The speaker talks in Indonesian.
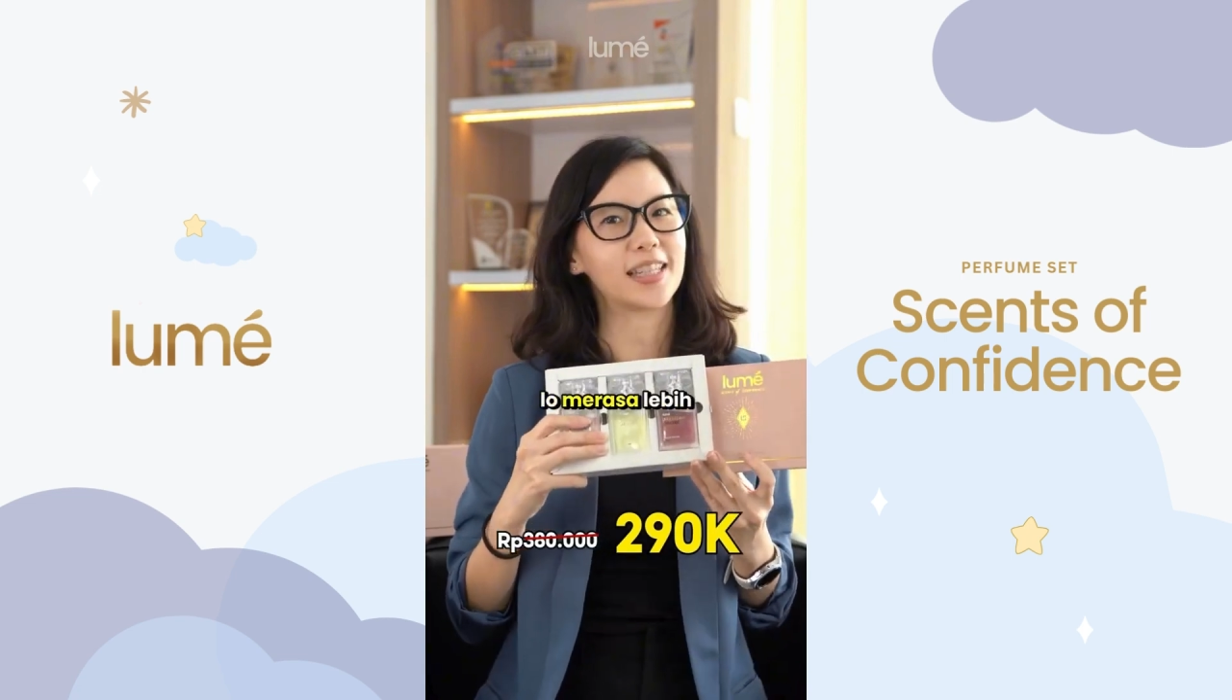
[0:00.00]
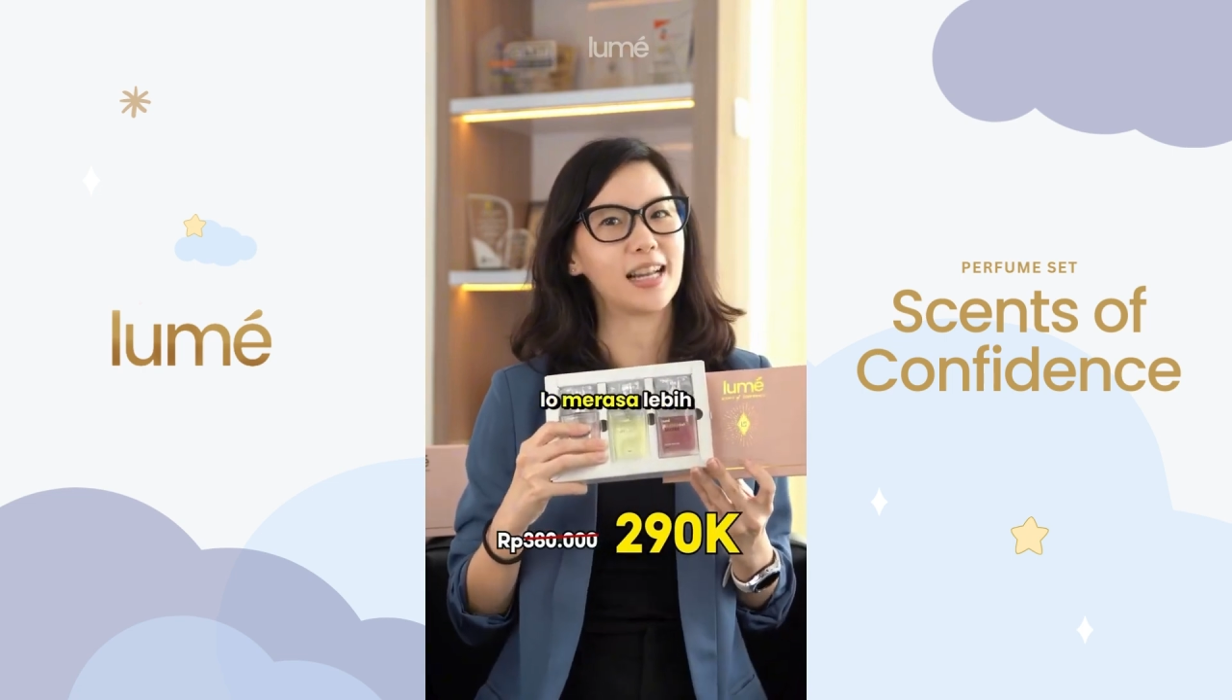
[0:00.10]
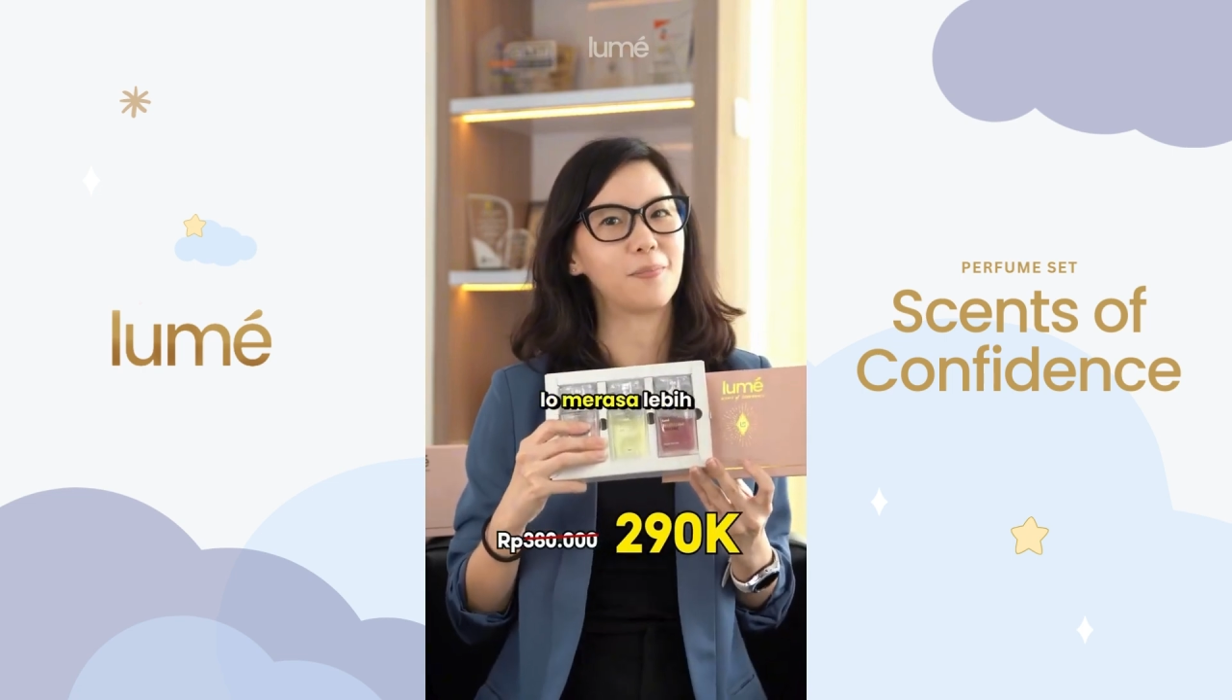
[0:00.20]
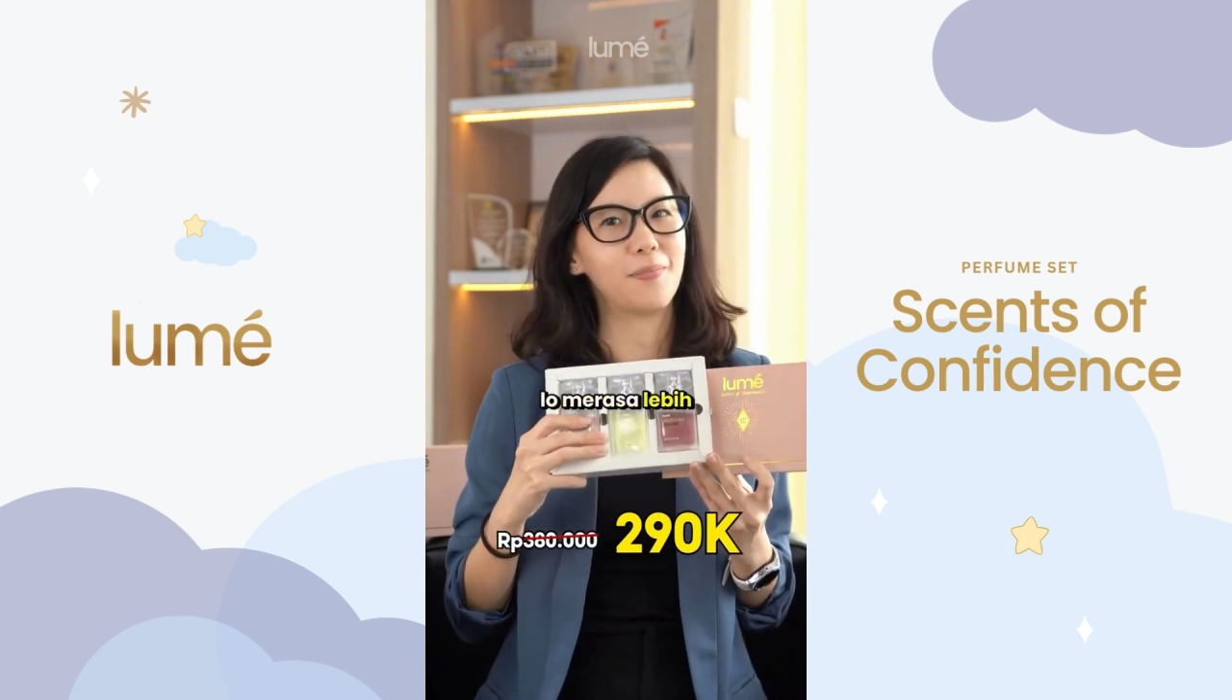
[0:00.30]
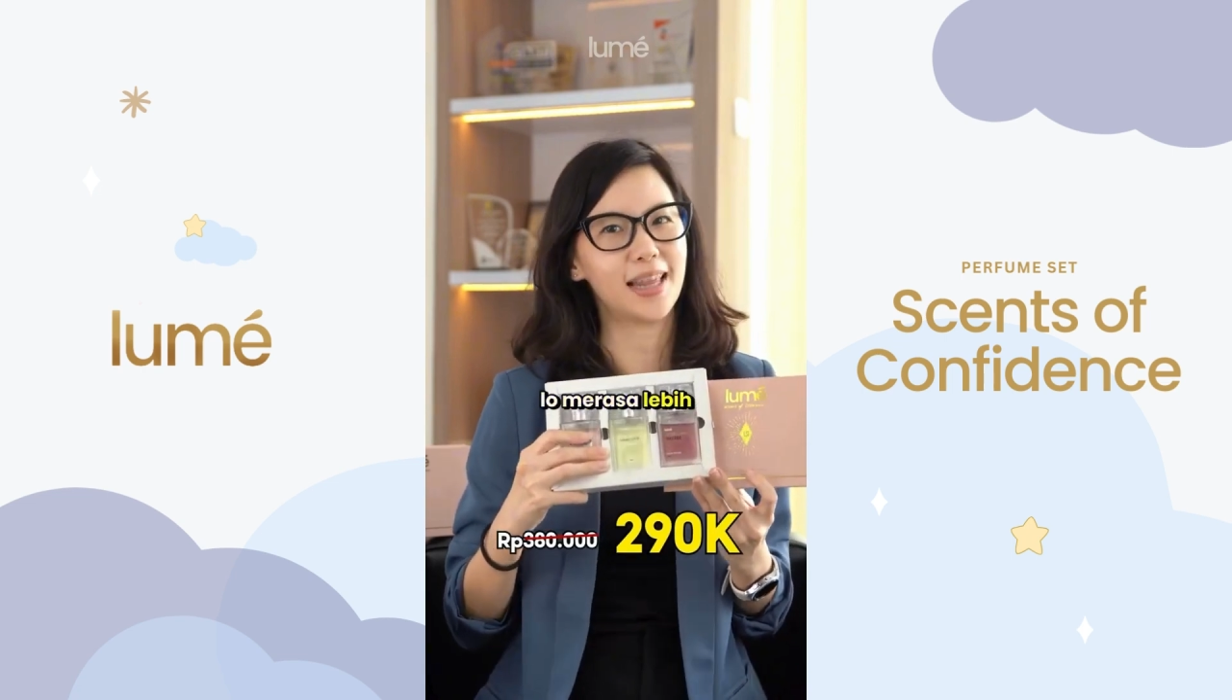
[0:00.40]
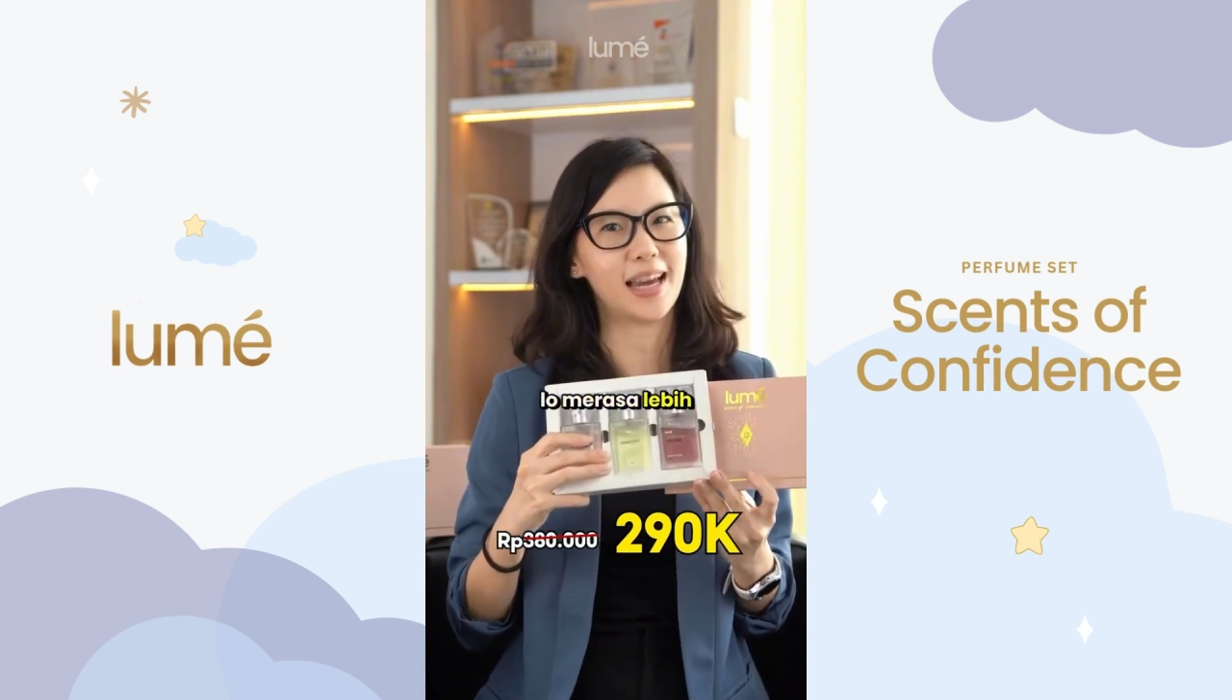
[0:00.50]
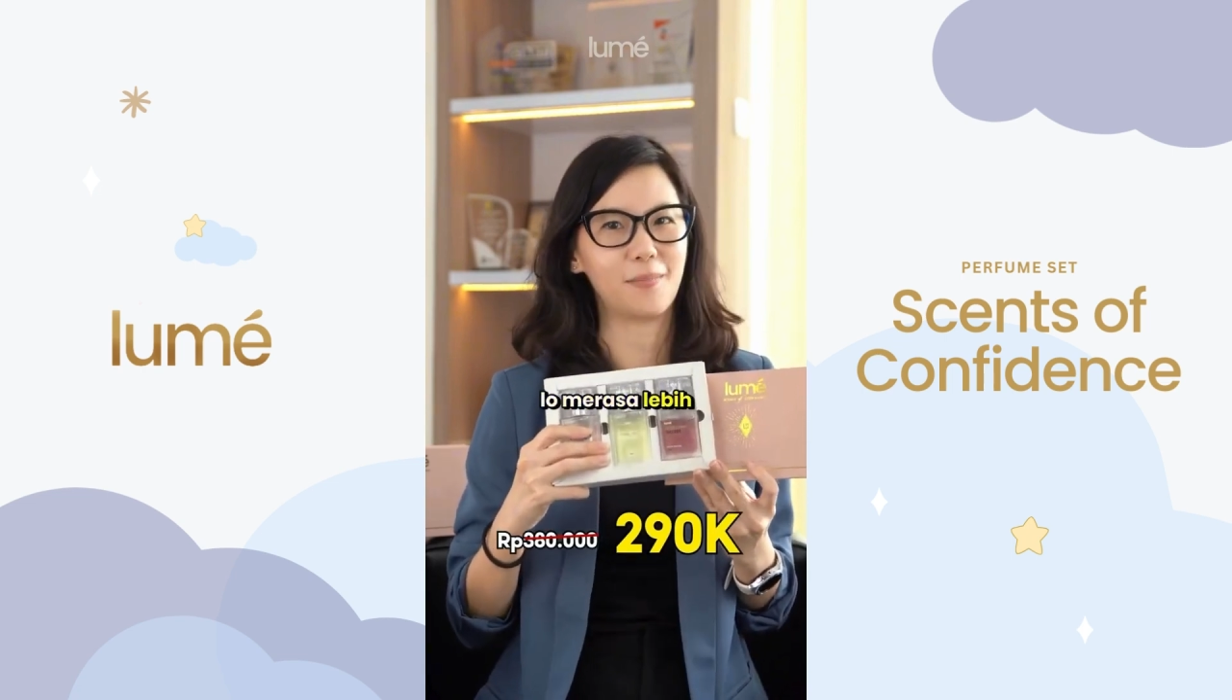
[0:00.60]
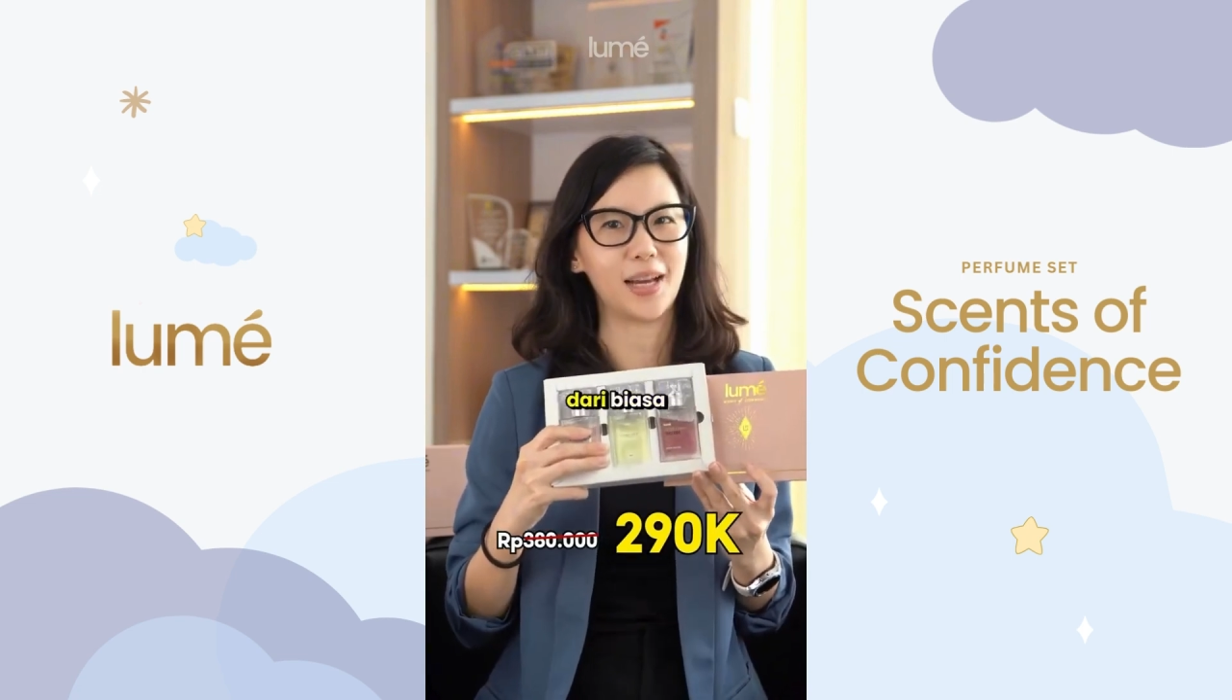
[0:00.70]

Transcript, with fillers: merasa lebih